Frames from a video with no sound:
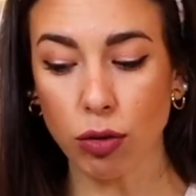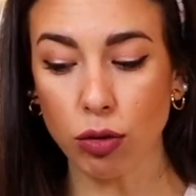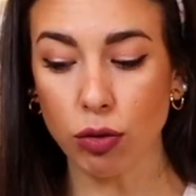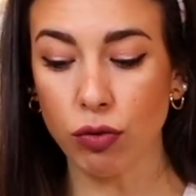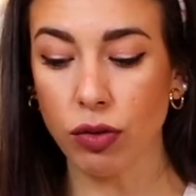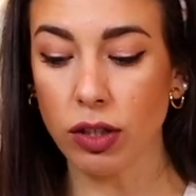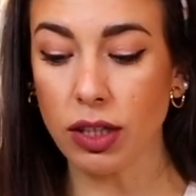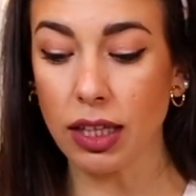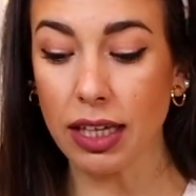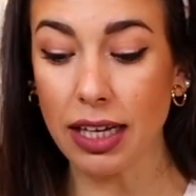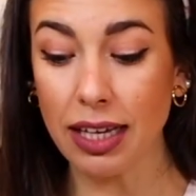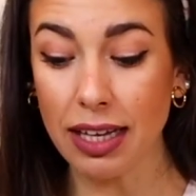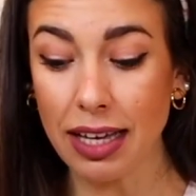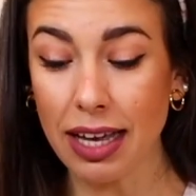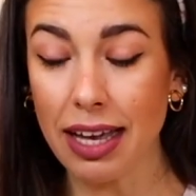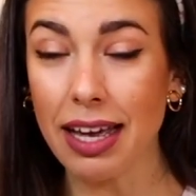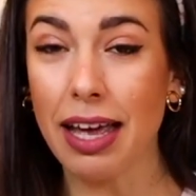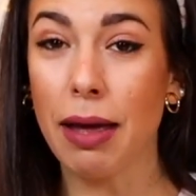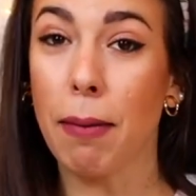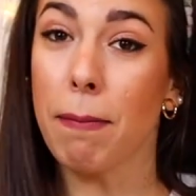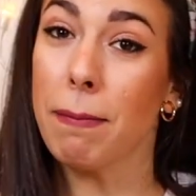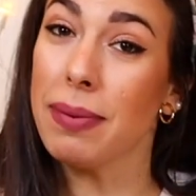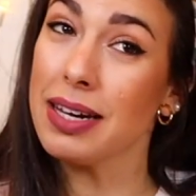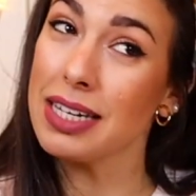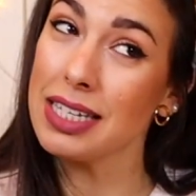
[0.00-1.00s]
outfits y
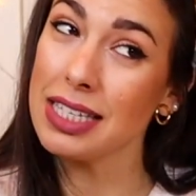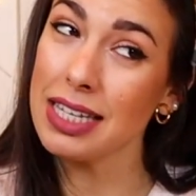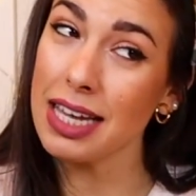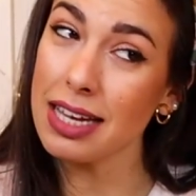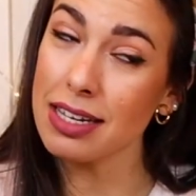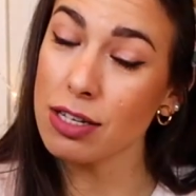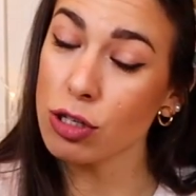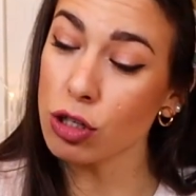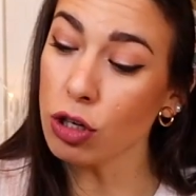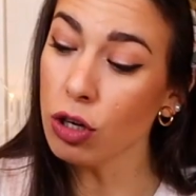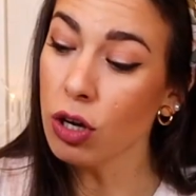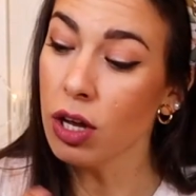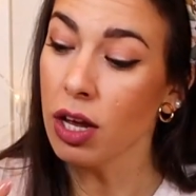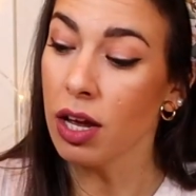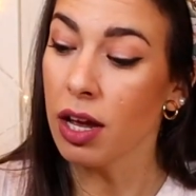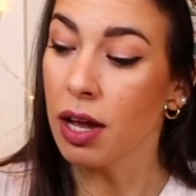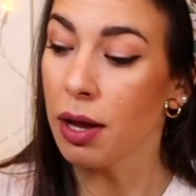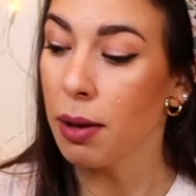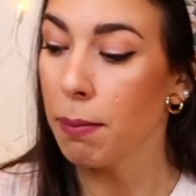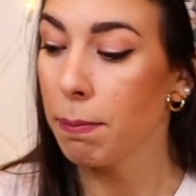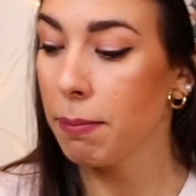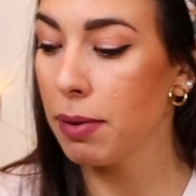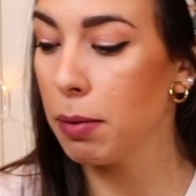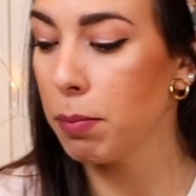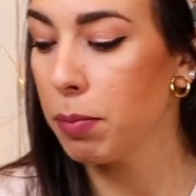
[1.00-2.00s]
en base a eso
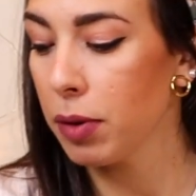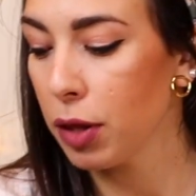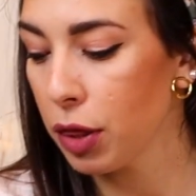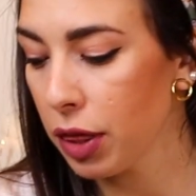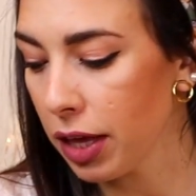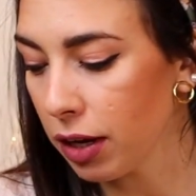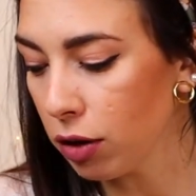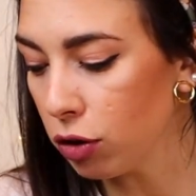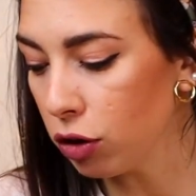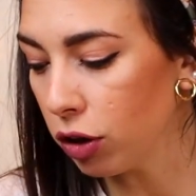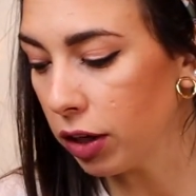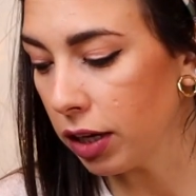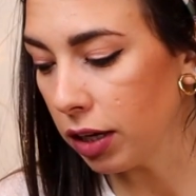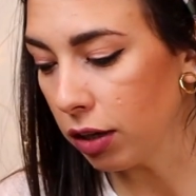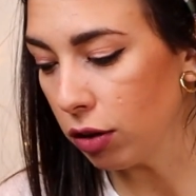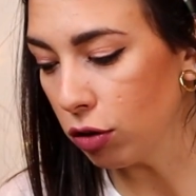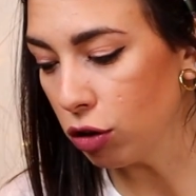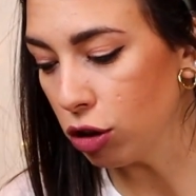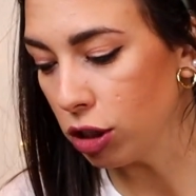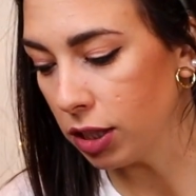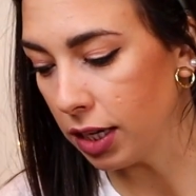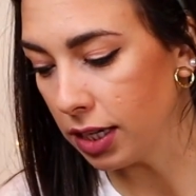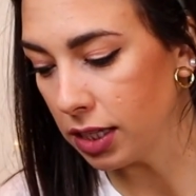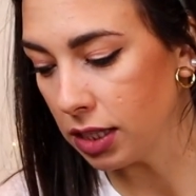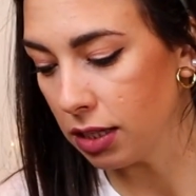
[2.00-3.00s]
me empecé a coger
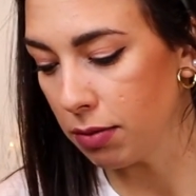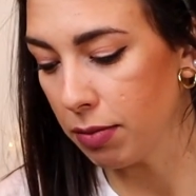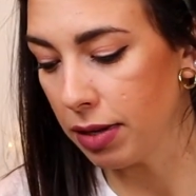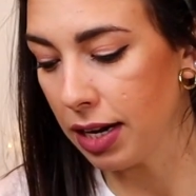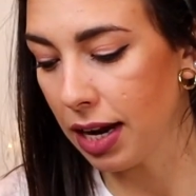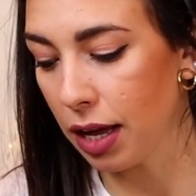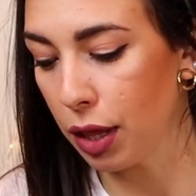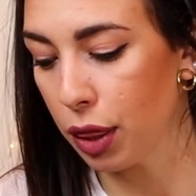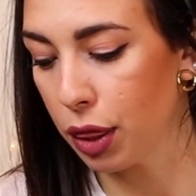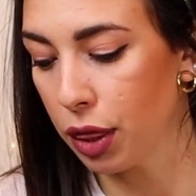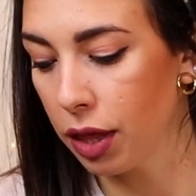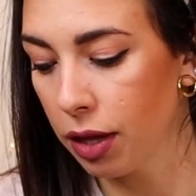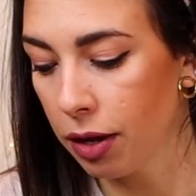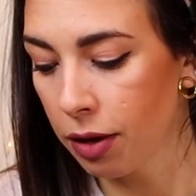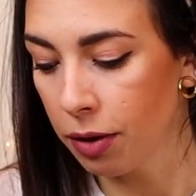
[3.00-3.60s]
cosas. Y mirad,